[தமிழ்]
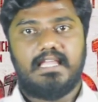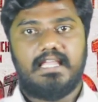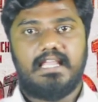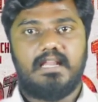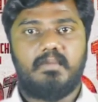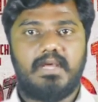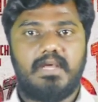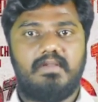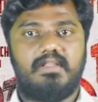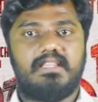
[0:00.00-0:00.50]

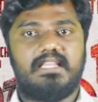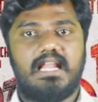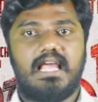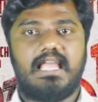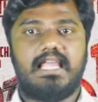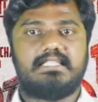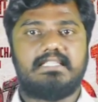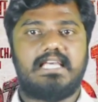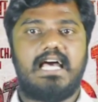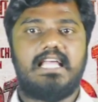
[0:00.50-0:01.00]
இனிமேல் வந்து
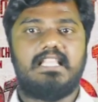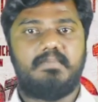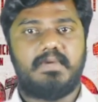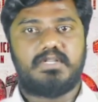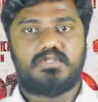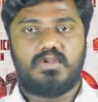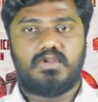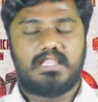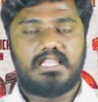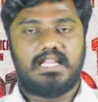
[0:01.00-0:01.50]
நான் என் சாதி
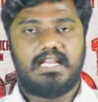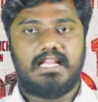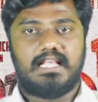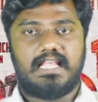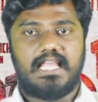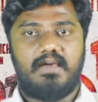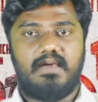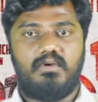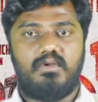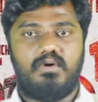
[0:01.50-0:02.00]
பேர் சொன்னால் தானே
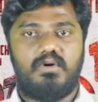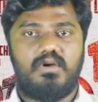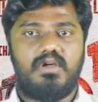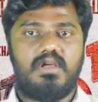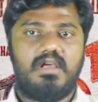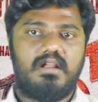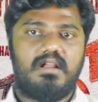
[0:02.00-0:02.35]
எனக்கு கேவலம்